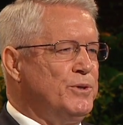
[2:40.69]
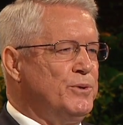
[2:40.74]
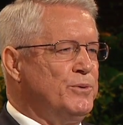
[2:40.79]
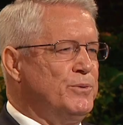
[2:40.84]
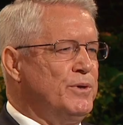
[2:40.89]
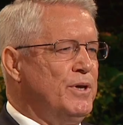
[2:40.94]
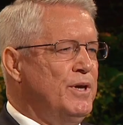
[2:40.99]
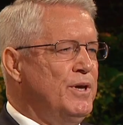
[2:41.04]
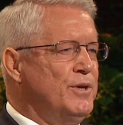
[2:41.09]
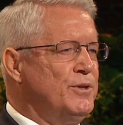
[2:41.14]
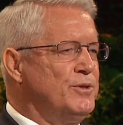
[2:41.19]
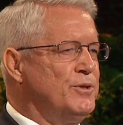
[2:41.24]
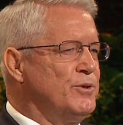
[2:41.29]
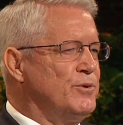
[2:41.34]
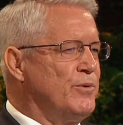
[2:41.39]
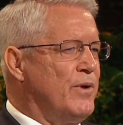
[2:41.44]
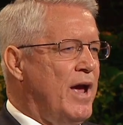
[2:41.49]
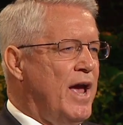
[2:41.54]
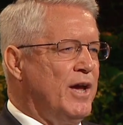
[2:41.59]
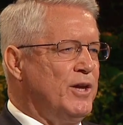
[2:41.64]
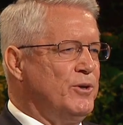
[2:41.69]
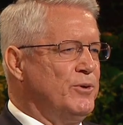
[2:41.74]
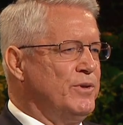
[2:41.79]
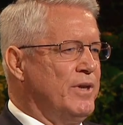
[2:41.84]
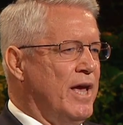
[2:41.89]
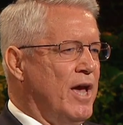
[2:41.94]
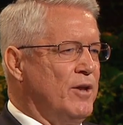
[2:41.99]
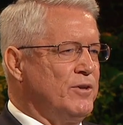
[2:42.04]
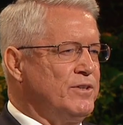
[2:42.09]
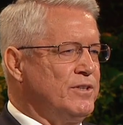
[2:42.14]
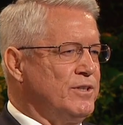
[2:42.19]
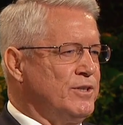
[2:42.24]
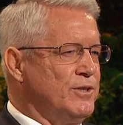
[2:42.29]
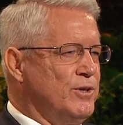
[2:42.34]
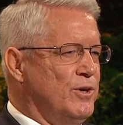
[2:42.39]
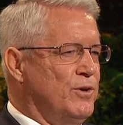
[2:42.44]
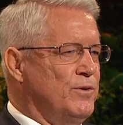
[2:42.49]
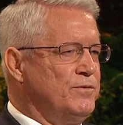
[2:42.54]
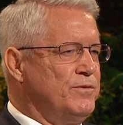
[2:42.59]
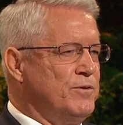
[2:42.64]
それが不幸と無給
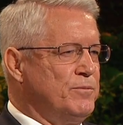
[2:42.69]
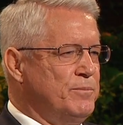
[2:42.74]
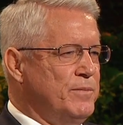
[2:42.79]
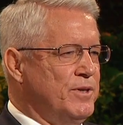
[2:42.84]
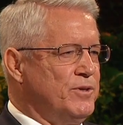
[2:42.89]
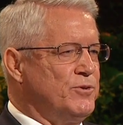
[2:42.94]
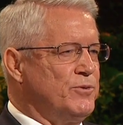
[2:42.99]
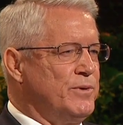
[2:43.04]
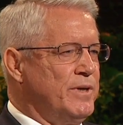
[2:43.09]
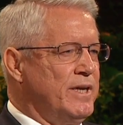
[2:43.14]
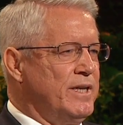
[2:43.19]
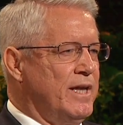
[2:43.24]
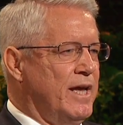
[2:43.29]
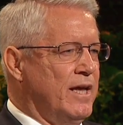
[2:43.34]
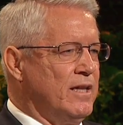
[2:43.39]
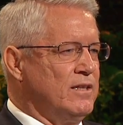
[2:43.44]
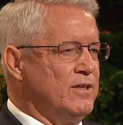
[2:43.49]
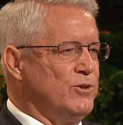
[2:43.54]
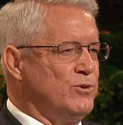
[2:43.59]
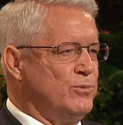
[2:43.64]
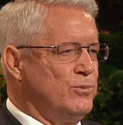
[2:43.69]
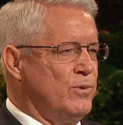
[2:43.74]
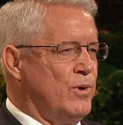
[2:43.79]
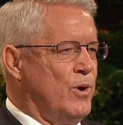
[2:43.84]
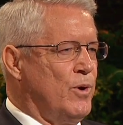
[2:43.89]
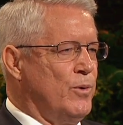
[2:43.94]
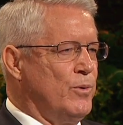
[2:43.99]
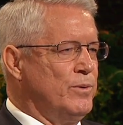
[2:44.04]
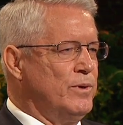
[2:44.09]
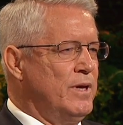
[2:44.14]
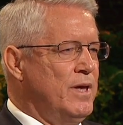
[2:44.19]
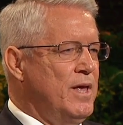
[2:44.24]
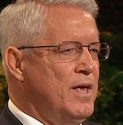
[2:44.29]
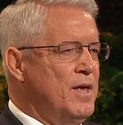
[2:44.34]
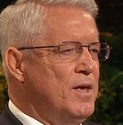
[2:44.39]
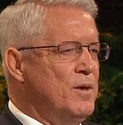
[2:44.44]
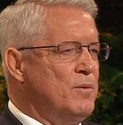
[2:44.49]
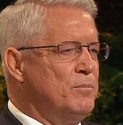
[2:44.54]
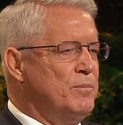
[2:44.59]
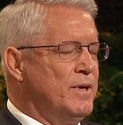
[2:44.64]
の苦悩の淵にあなたた
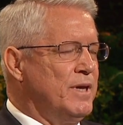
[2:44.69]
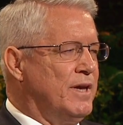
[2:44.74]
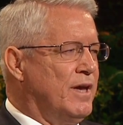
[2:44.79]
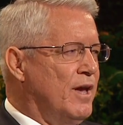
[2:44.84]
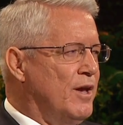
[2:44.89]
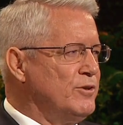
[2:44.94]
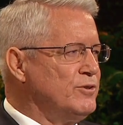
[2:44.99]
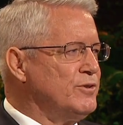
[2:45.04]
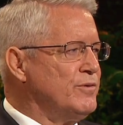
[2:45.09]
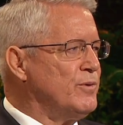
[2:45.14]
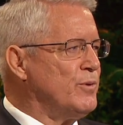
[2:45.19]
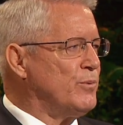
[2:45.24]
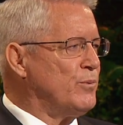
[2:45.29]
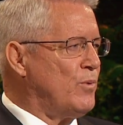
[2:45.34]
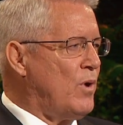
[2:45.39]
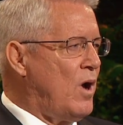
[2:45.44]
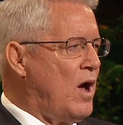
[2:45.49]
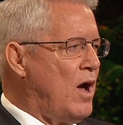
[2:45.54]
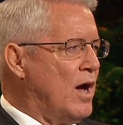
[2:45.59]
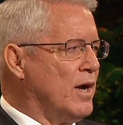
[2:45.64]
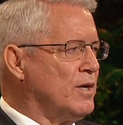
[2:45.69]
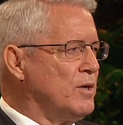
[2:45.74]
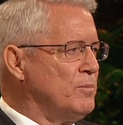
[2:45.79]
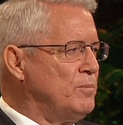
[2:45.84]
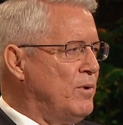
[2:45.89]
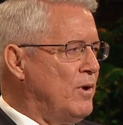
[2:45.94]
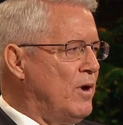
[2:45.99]
ちを引きずり落とすことはない。